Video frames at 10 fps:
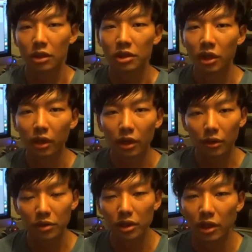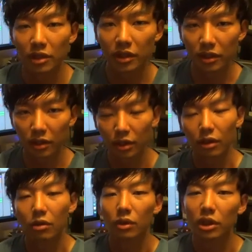重永亮介です
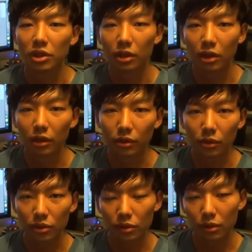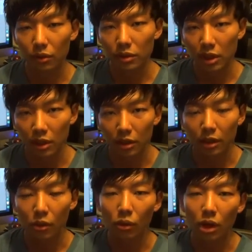私が担当する講座「
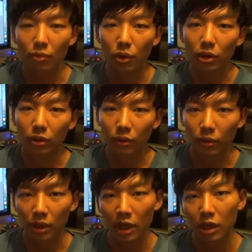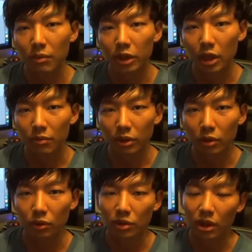ここがポイントアニメテーマ
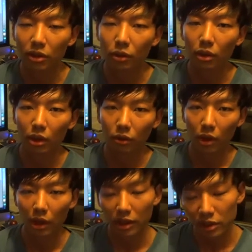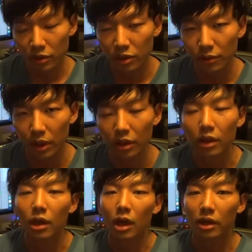曲の作曲アレンジ術
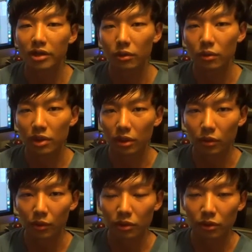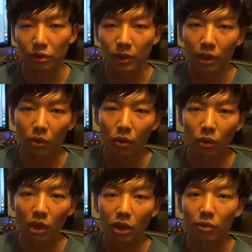は」アニソンを作曲する上で心
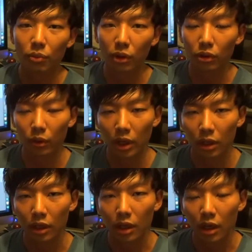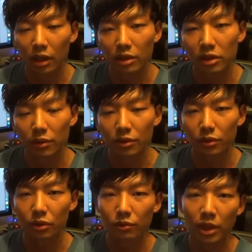がけるポイントやアレンジをす
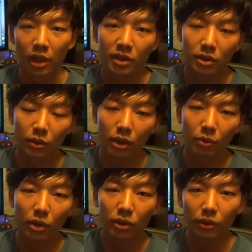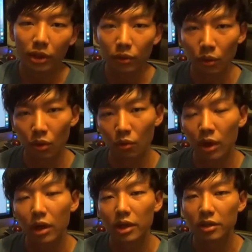る上で必要なポイントなどを分
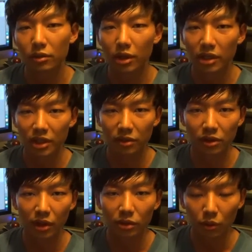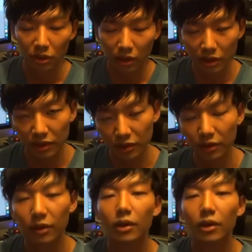かりやすく解説していく講座です